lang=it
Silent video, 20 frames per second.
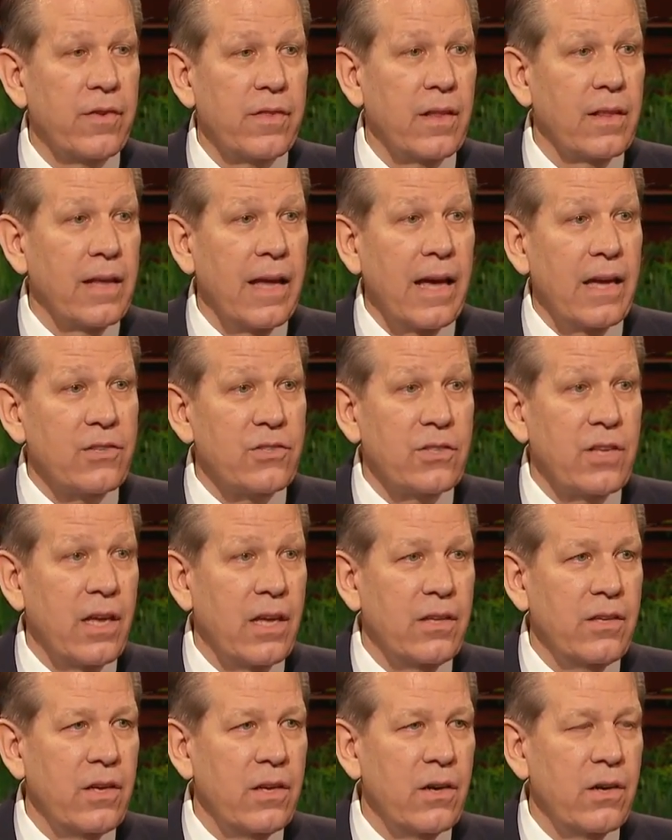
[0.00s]
La versione del
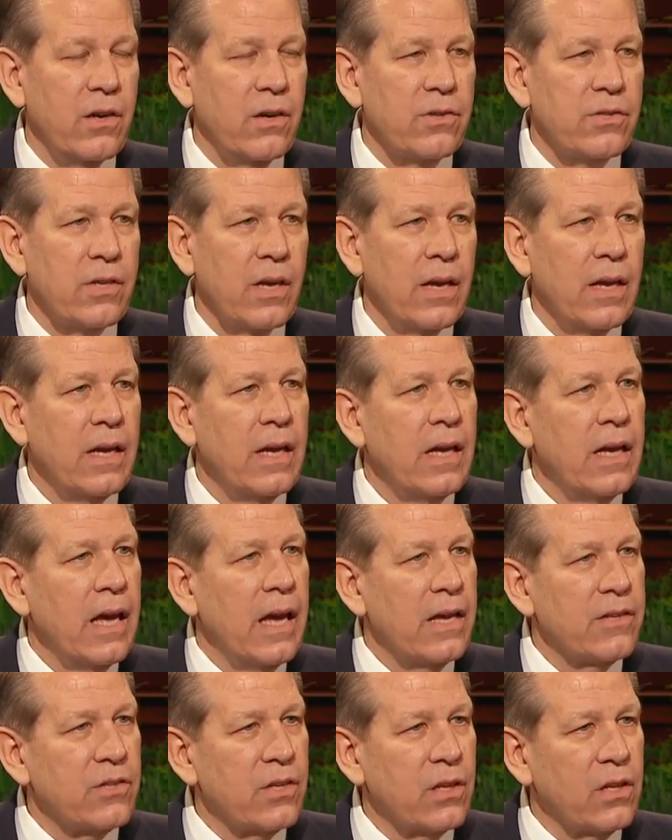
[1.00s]
vigoroso inno Un
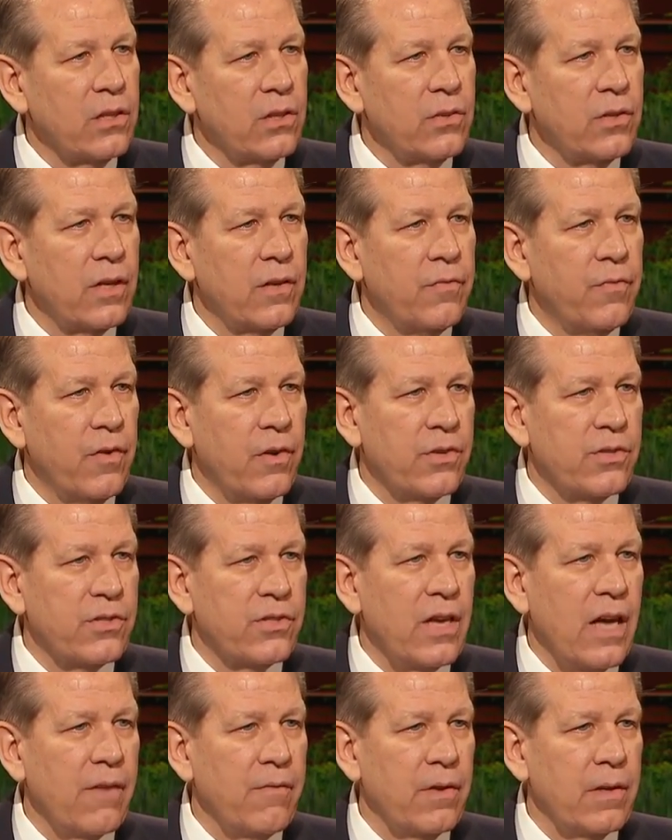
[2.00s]
fermo sostegno,
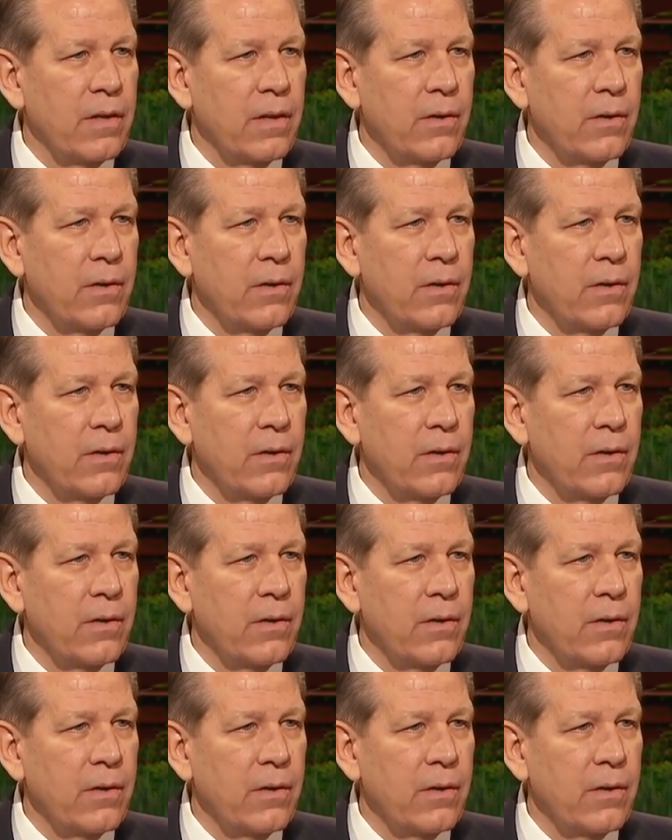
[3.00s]
interpretata